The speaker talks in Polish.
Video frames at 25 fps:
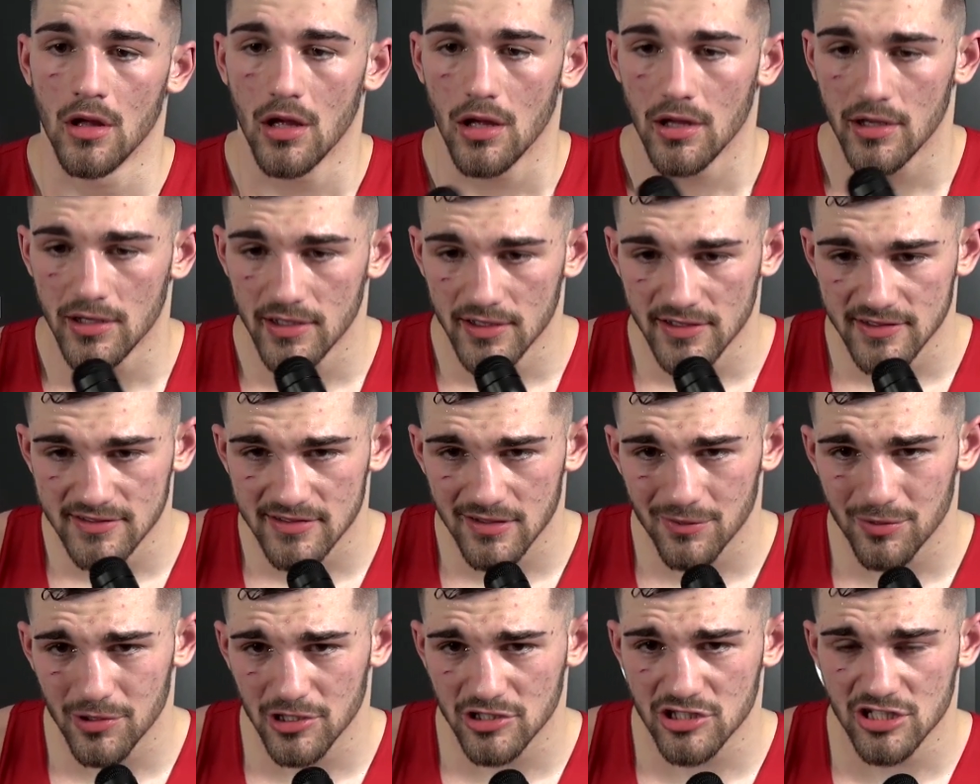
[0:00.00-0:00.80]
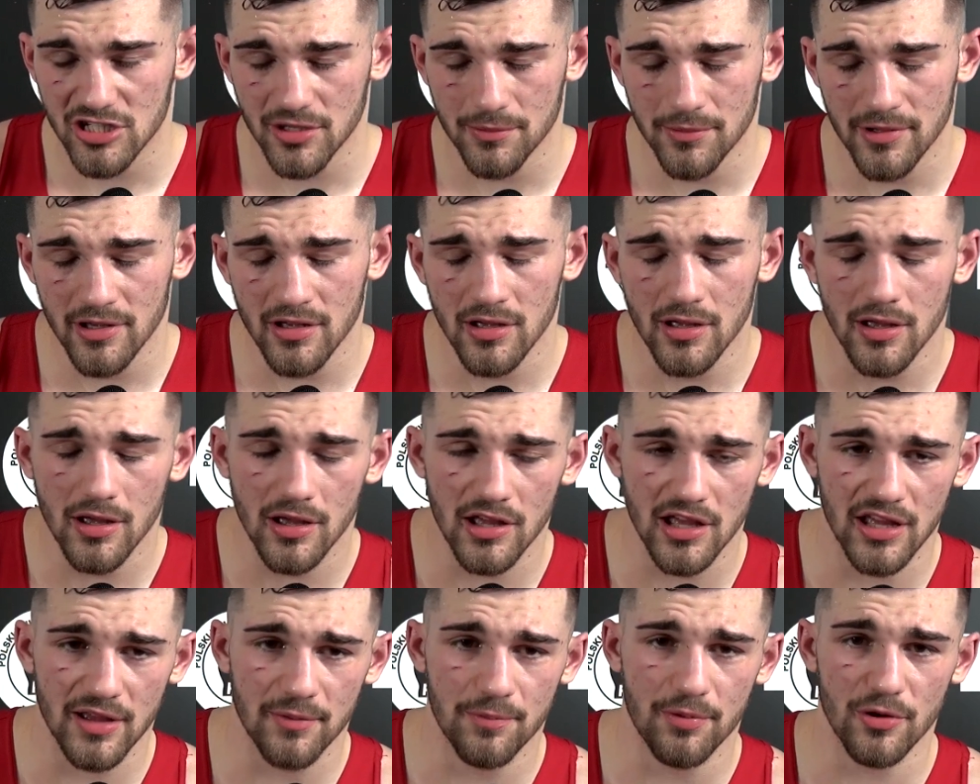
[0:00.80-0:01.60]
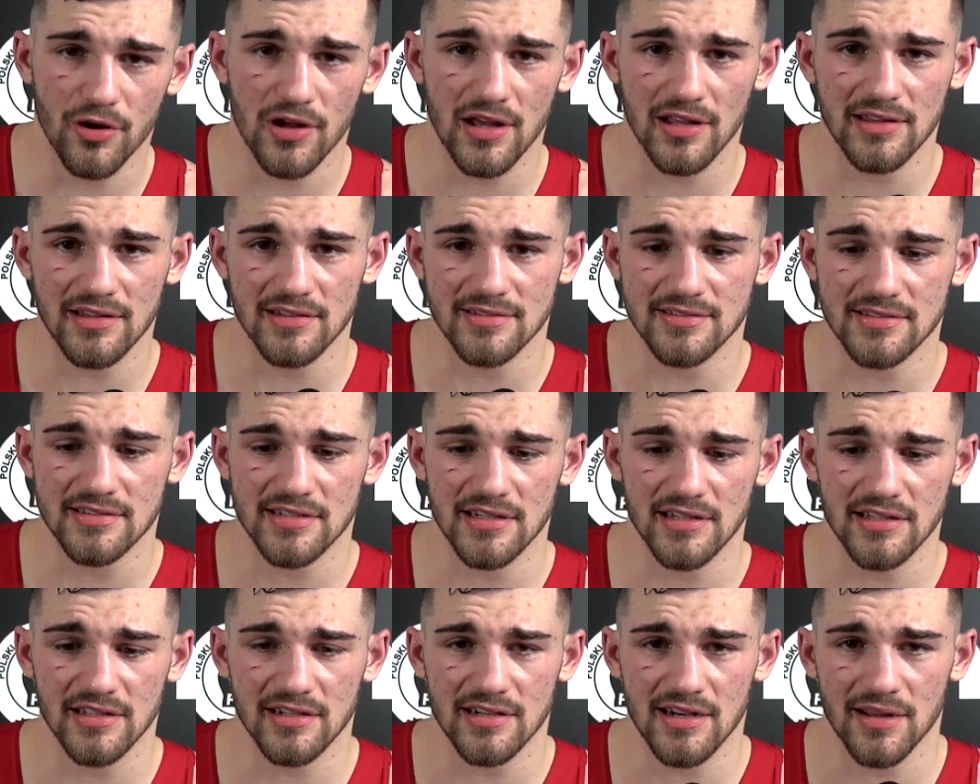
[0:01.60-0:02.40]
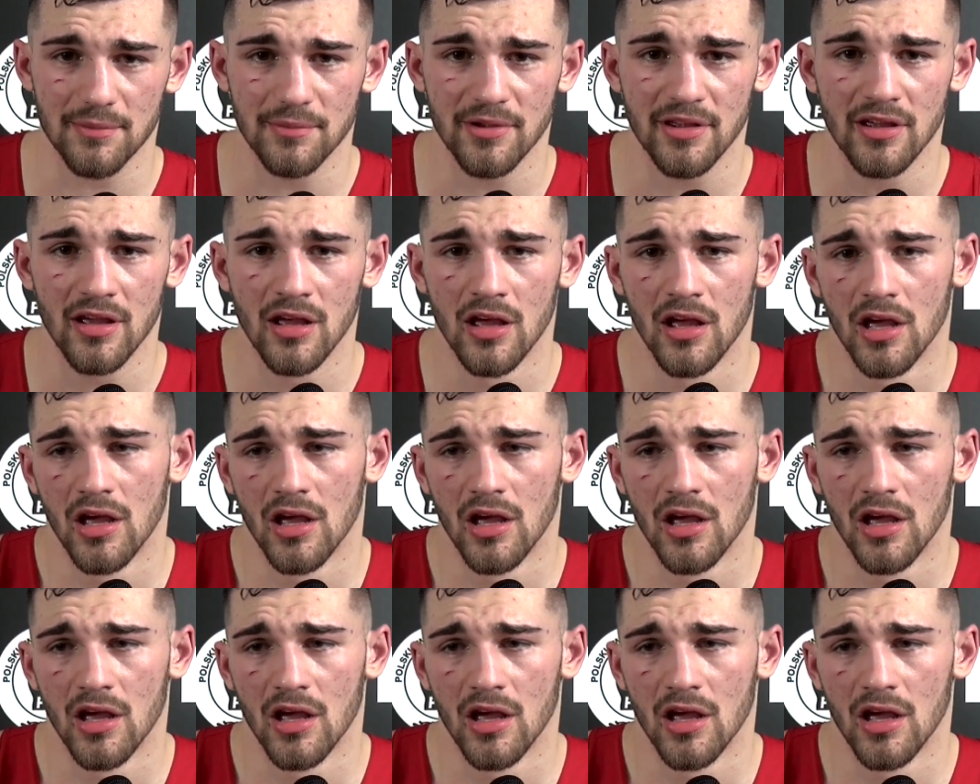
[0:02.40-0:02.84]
E, zobaczymy, pogadam z trenerami.